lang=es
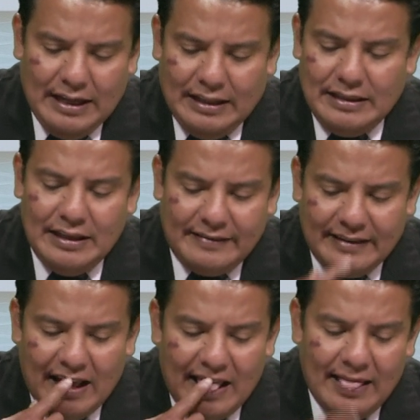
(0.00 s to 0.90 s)

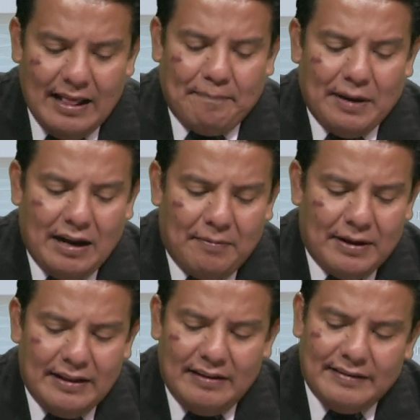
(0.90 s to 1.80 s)
Dice la palabra
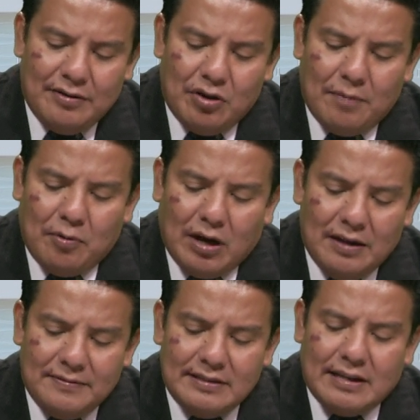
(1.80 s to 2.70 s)
del Señor,
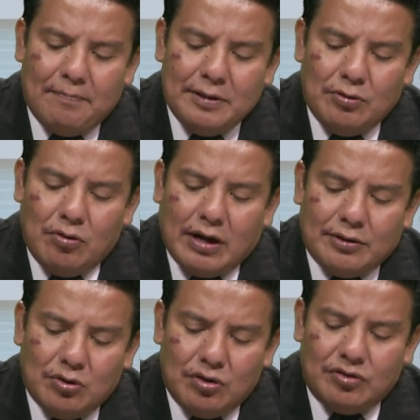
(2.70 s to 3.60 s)
Apocalipsis capítulo
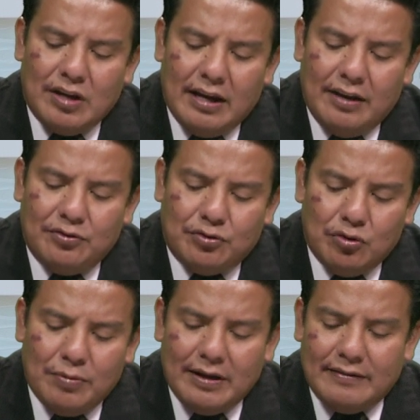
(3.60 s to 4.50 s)
14, en su
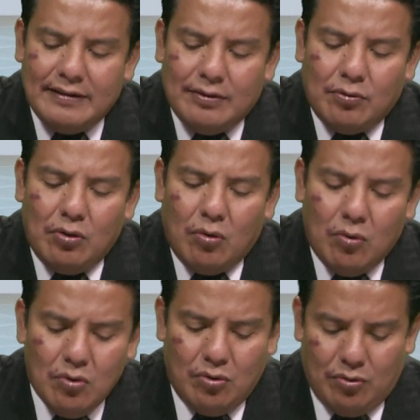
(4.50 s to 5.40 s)
versículo
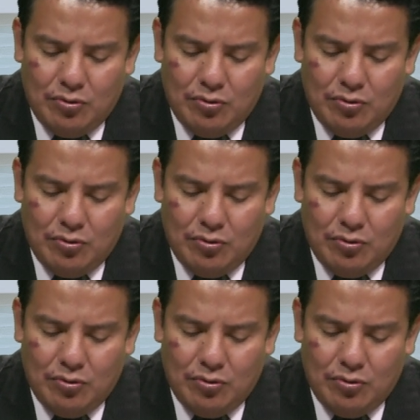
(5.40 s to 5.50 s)
1.